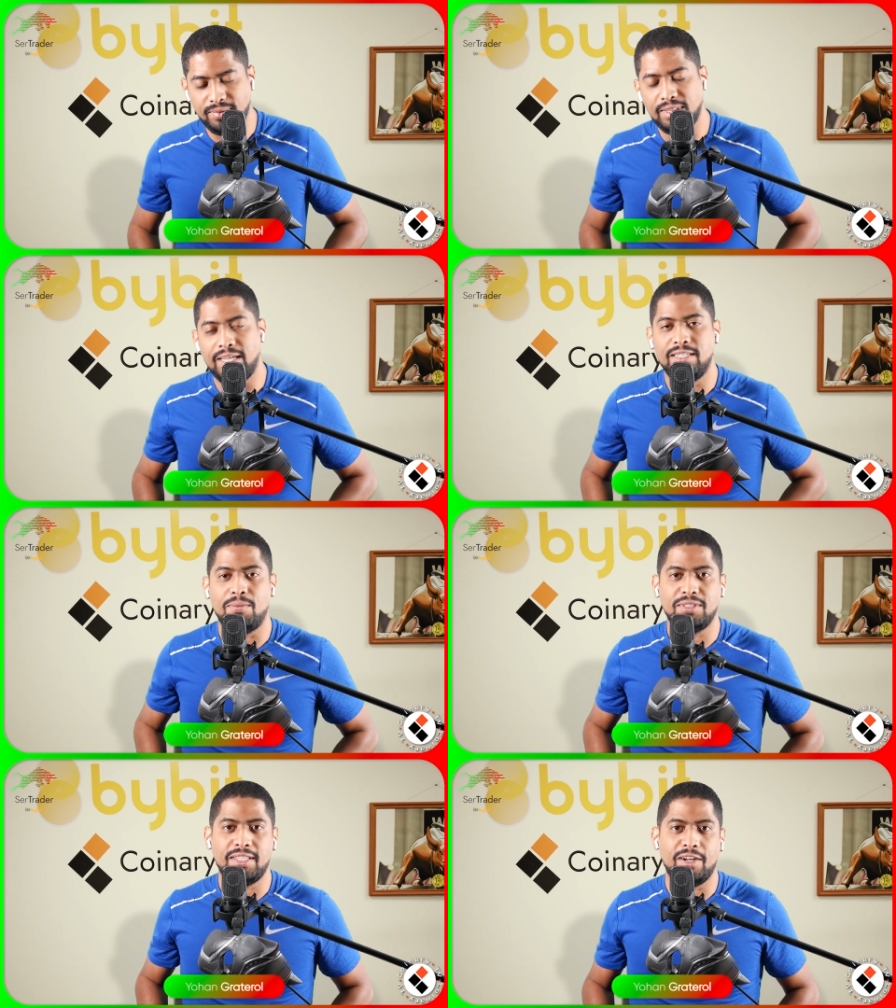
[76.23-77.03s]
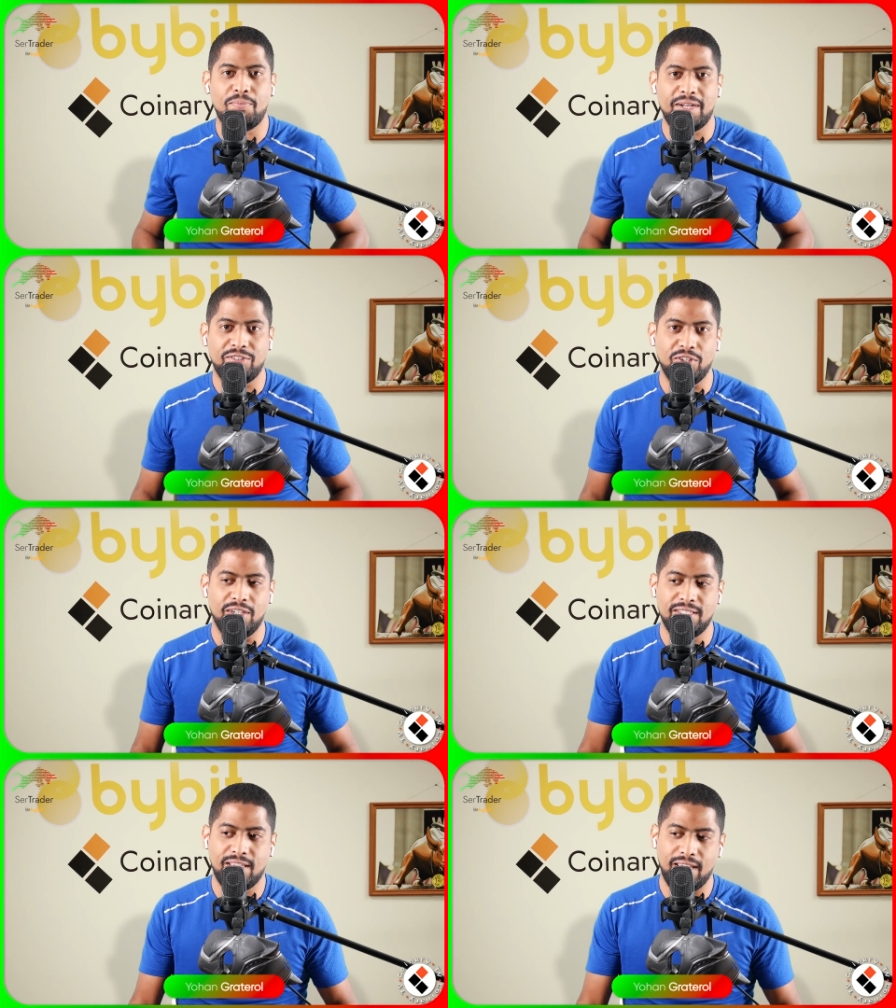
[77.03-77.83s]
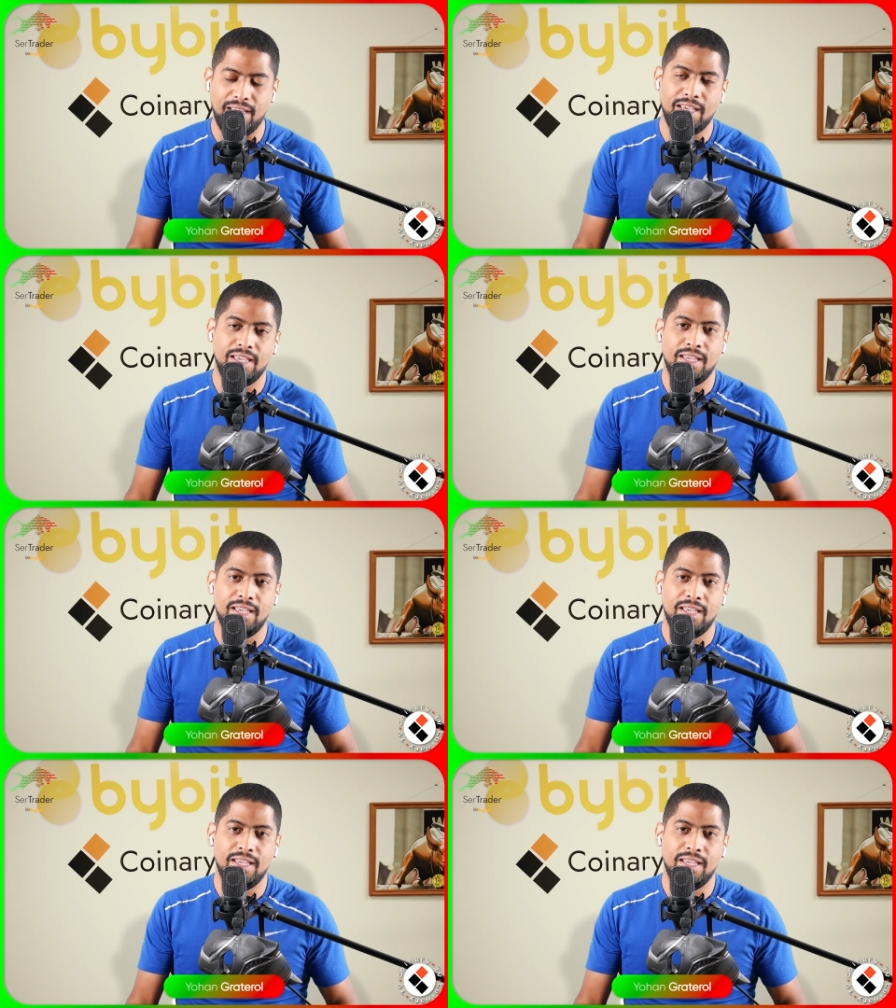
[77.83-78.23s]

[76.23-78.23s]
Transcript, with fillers: allí vamos a tener operaciones que